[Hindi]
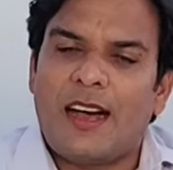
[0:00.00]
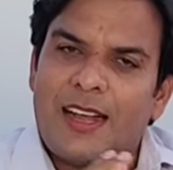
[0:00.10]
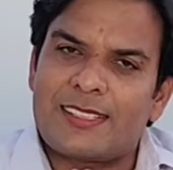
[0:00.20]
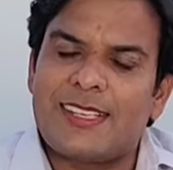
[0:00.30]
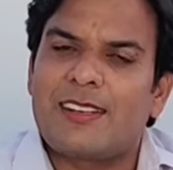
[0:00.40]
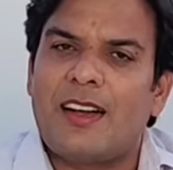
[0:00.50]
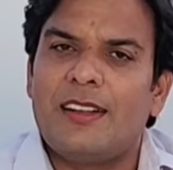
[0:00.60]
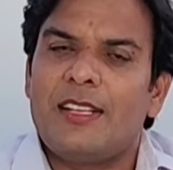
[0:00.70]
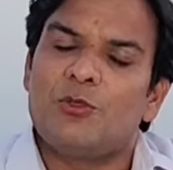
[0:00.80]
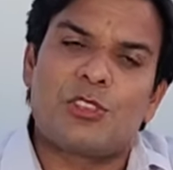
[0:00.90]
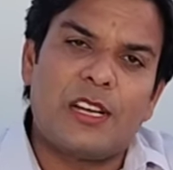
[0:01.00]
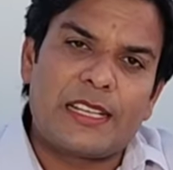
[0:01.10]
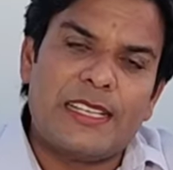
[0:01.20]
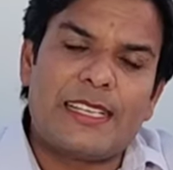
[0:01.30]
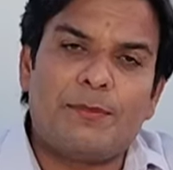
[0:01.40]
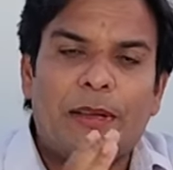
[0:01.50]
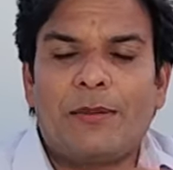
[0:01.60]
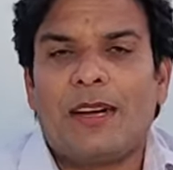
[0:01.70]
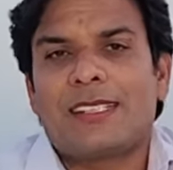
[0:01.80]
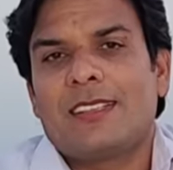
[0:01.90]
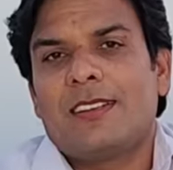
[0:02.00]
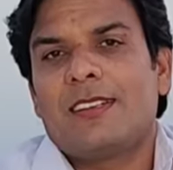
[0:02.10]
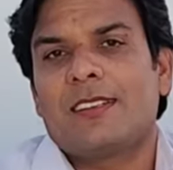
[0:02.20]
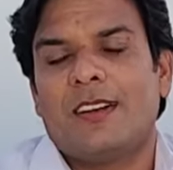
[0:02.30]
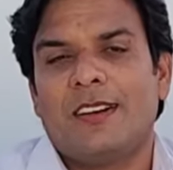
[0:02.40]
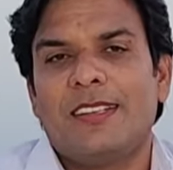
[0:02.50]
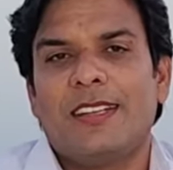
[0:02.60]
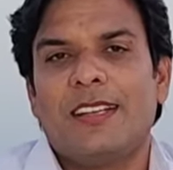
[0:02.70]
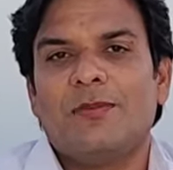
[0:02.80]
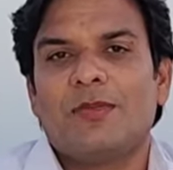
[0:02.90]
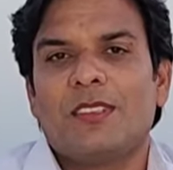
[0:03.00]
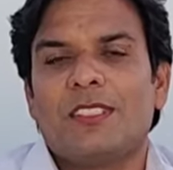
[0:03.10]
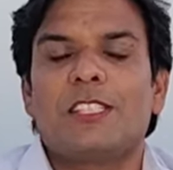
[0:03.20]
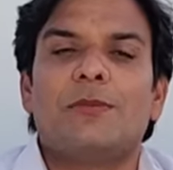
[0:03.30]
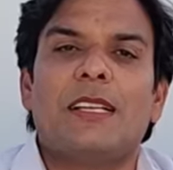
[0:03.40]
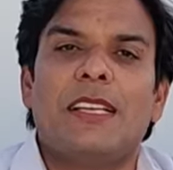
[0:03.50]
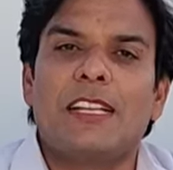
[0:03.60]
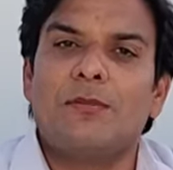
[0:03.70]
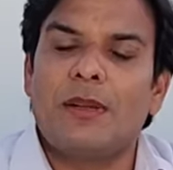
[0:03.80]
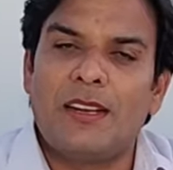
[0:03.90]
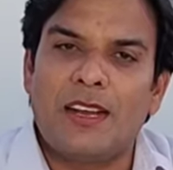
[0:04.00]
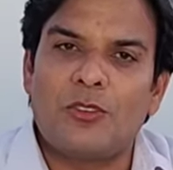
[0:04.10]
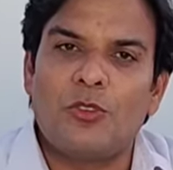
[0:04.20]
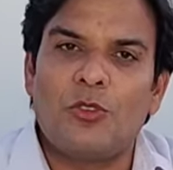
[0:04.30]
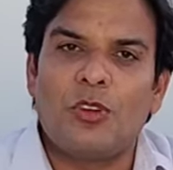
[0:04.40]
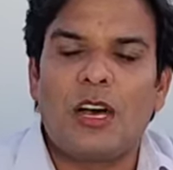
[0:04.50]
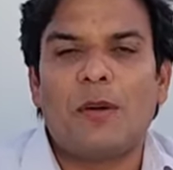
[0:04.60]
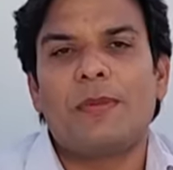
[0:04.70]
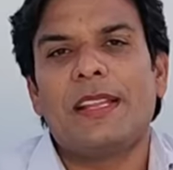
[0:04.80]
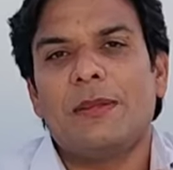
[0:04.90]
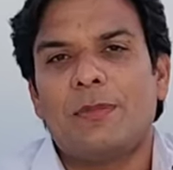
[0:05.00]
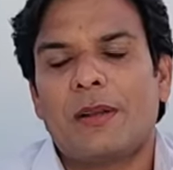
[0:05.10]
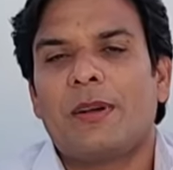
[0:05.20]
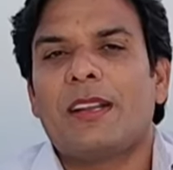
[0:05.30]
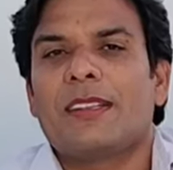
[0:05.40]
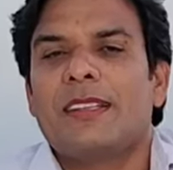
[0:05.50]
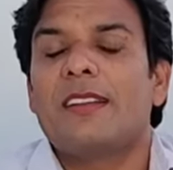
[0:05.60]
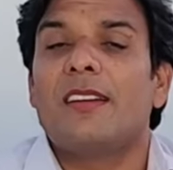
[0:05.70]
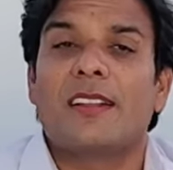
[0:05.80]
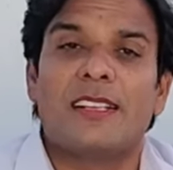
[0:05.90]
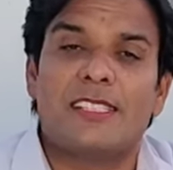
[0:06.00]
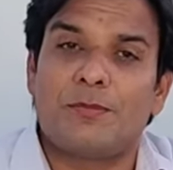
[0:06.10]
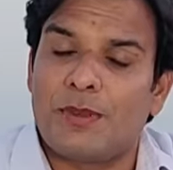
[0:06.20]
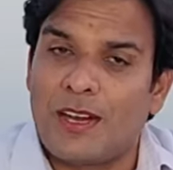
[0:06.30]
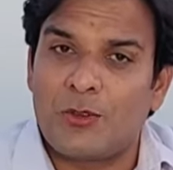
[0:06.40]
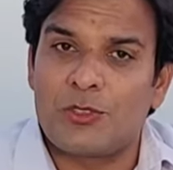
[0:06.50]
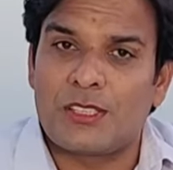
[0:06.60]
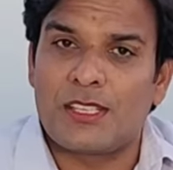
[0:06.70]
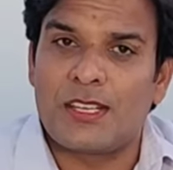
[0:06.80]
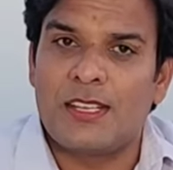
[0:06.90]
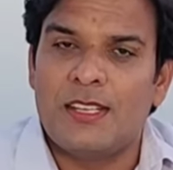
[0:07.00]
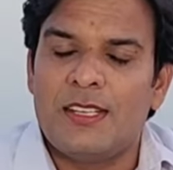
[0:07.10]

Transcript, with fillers: आज की कहानी उस लड़की के परिवार से रिलेटेड कहानी है जिसमें एक महिला को अपने ही परिवार के एक लड़के से प्यार हो जाता है